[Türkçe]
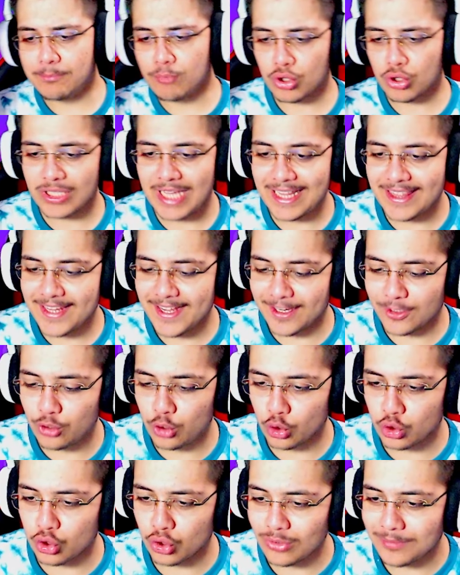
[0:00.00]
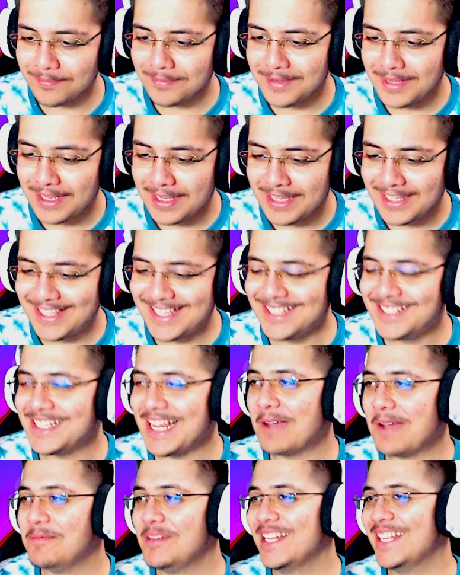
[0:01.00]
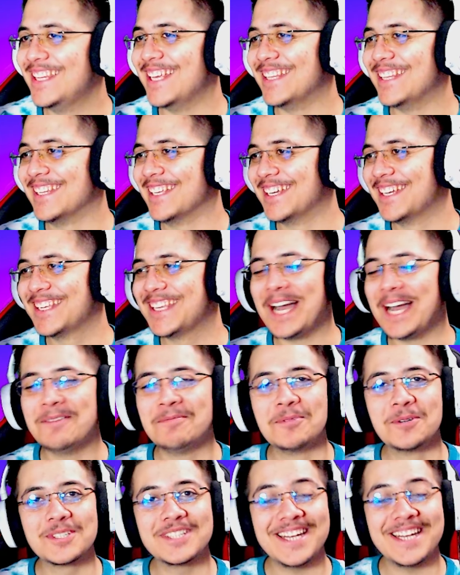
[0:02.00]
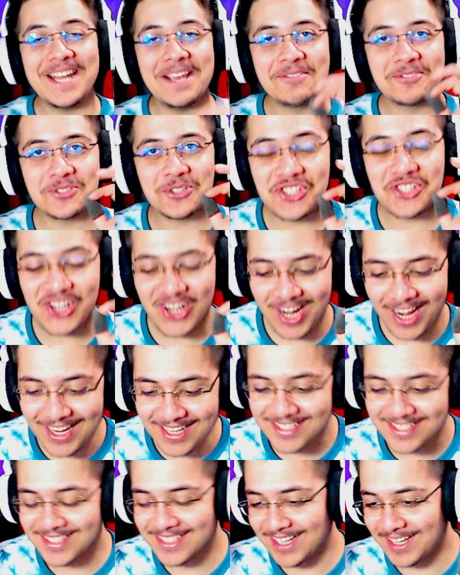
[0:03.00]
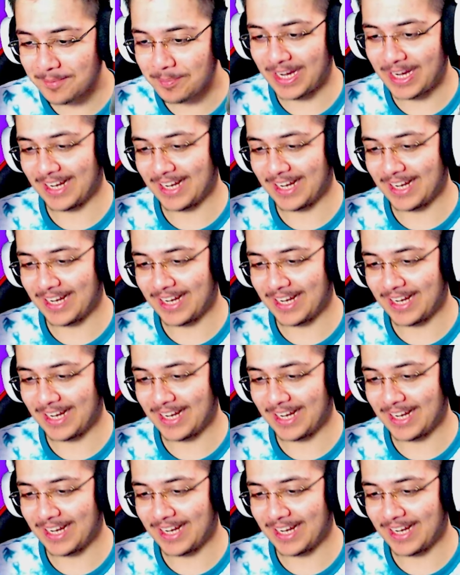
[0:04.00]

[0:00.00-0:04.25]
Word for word: buradan ne atıyorsun Gizemli dedi. Ya buradan Efso çıkarsa bak.